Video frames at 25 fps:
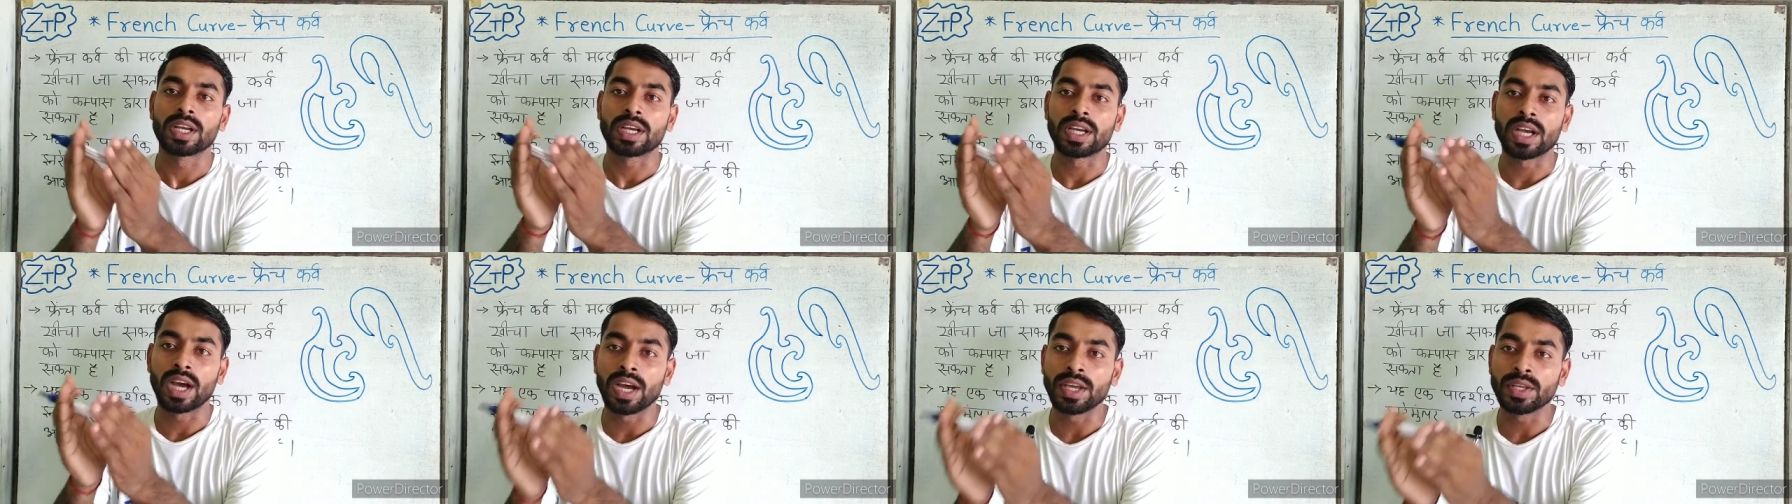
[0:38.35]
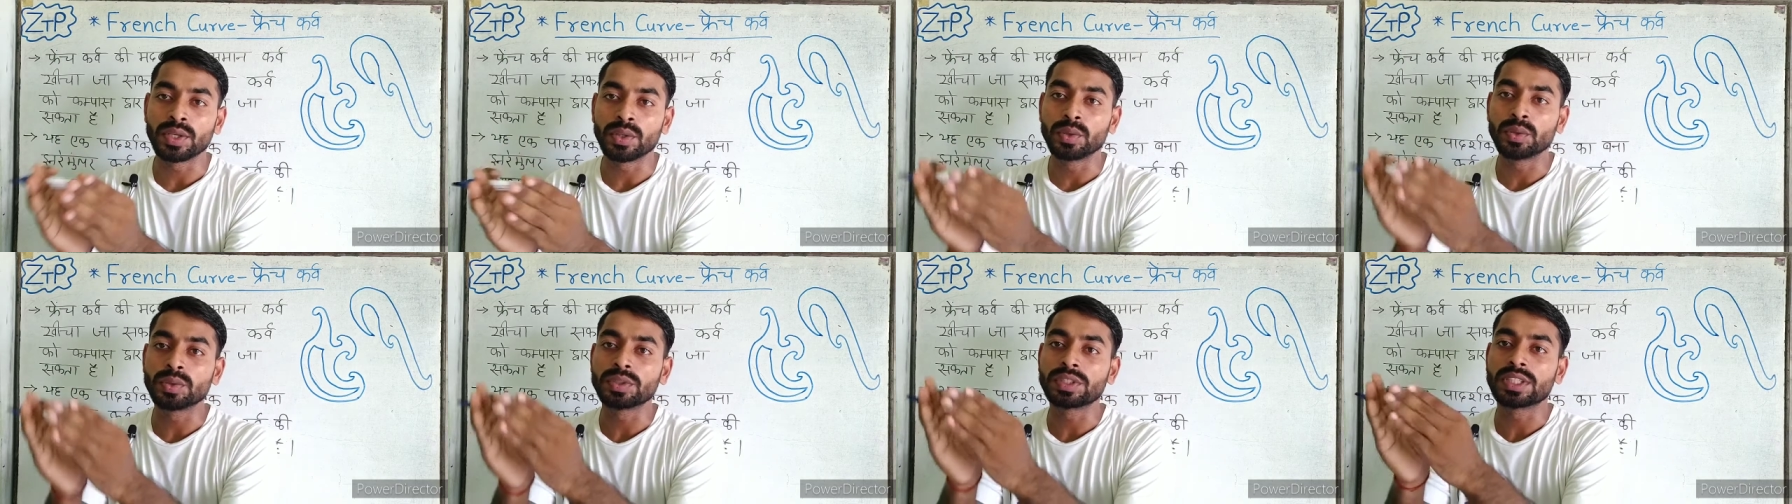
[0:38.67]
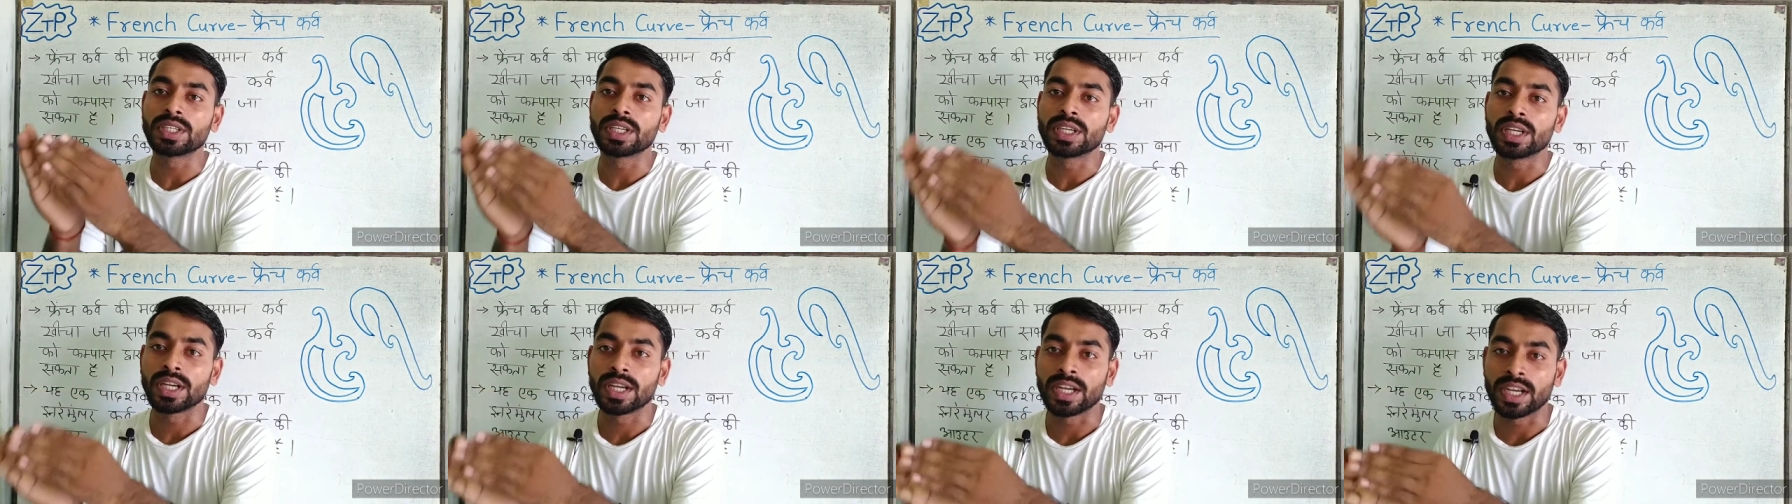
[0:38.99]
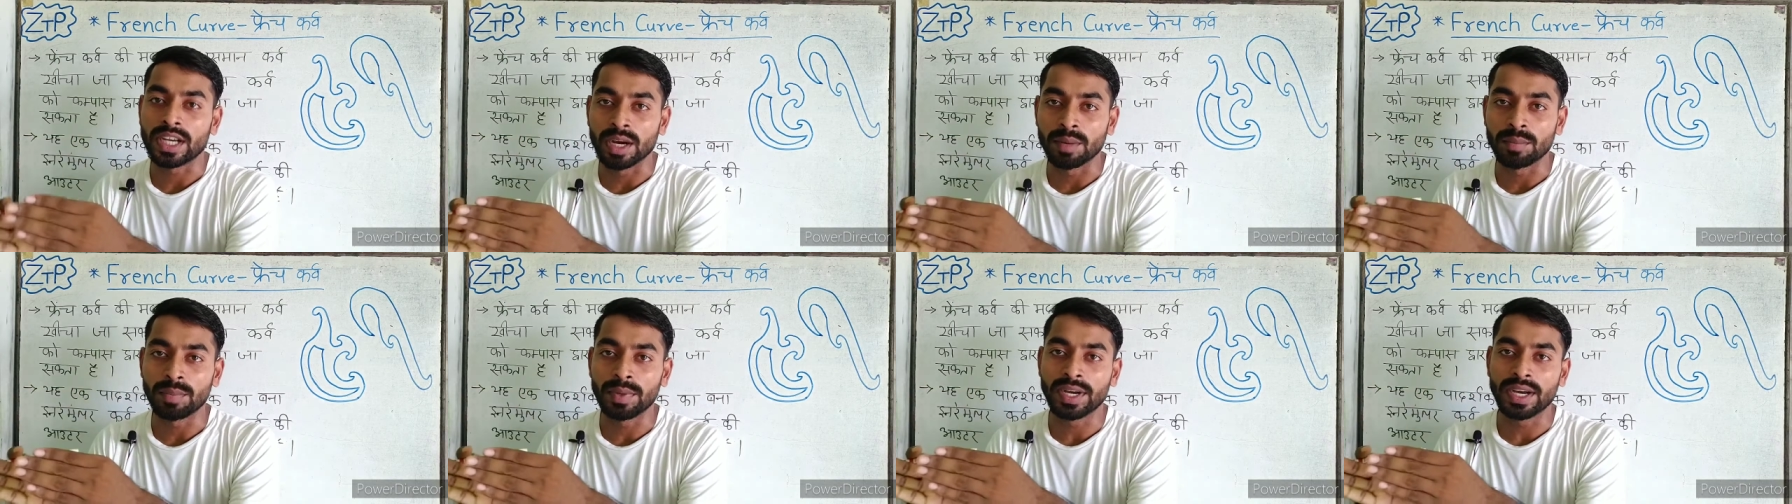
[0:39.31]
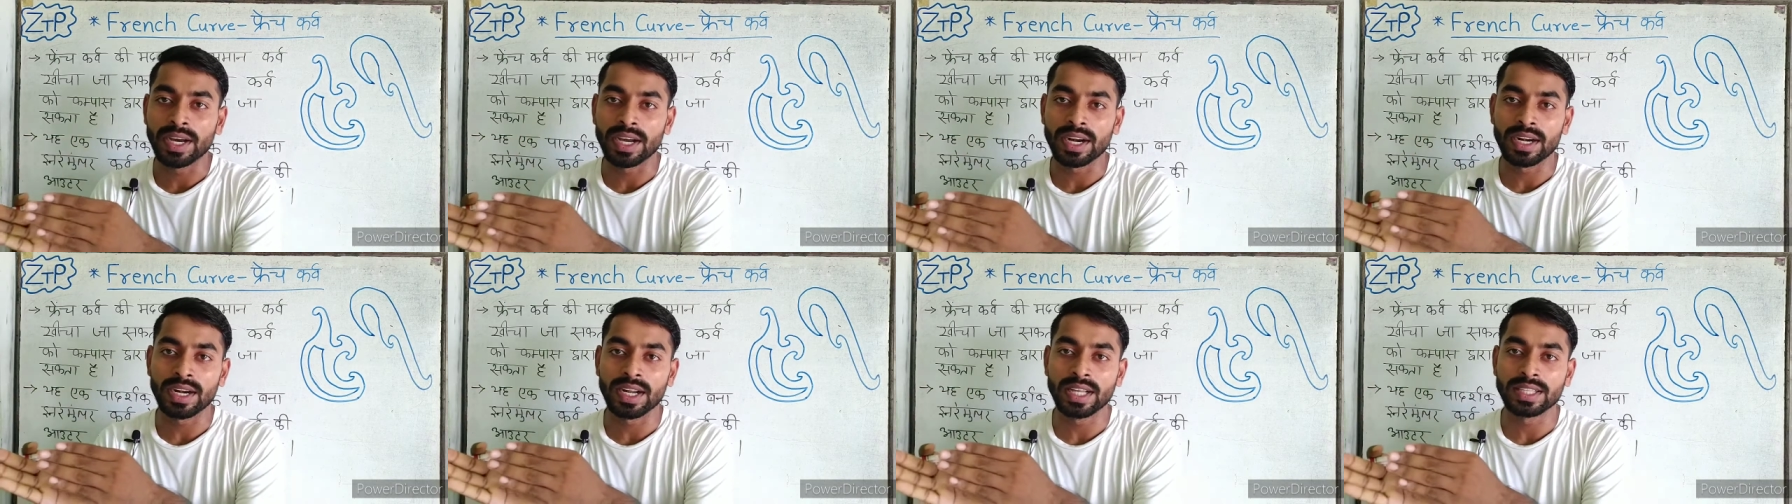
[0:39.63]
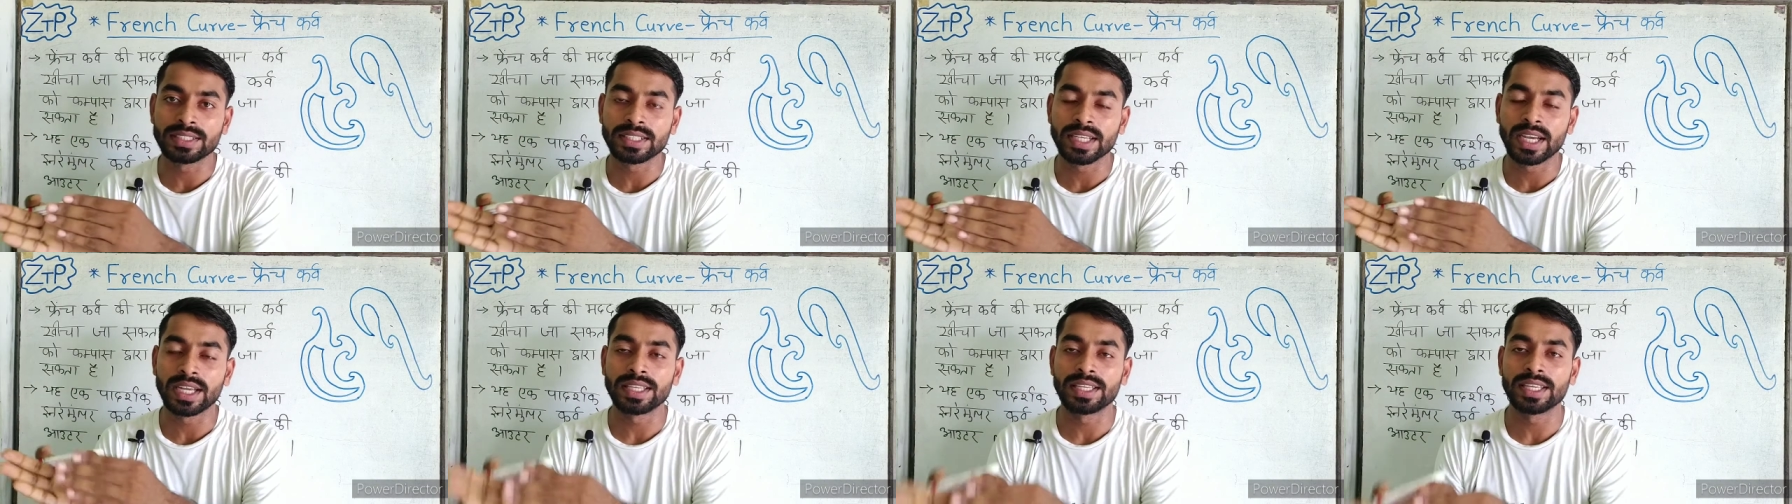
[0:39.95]
का यूज कब करना
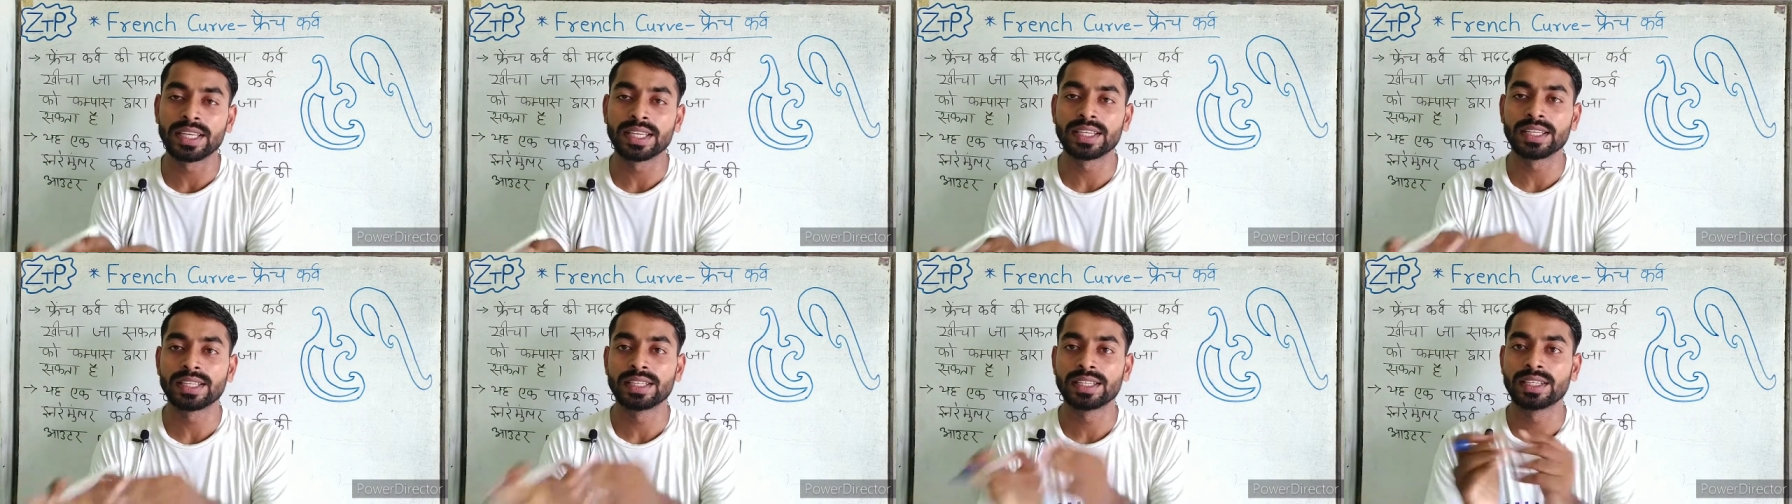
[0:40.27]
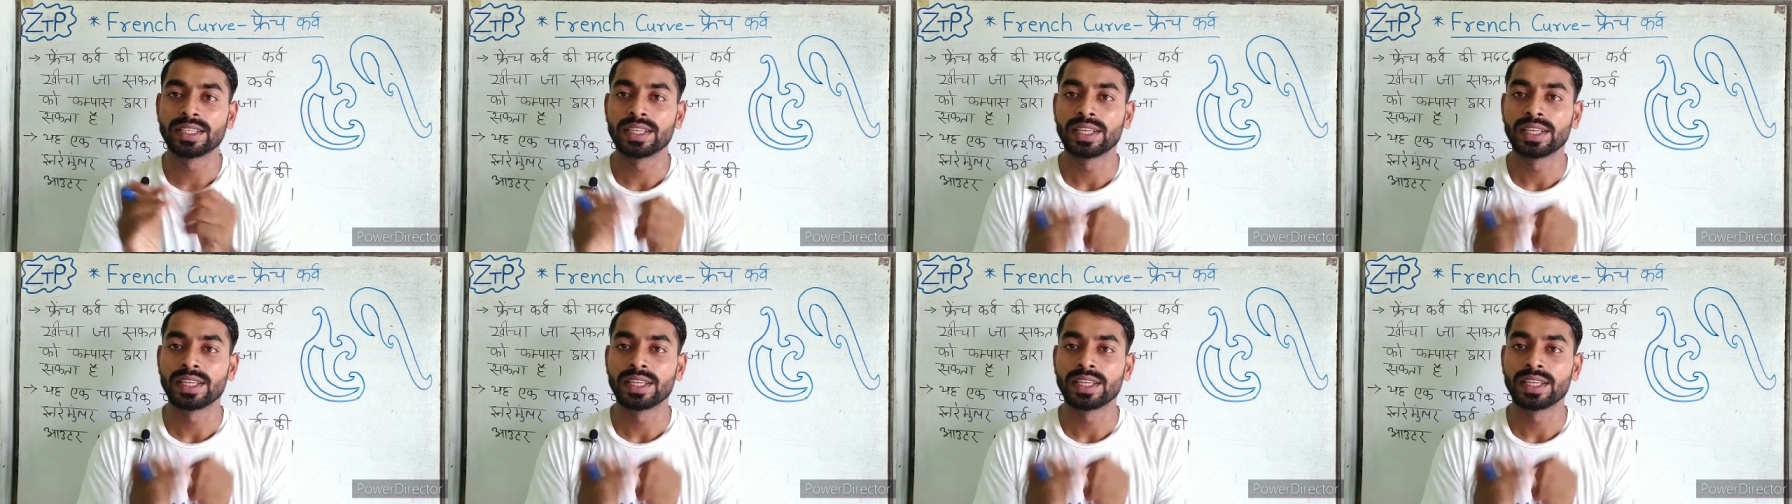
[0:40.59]
चाहिए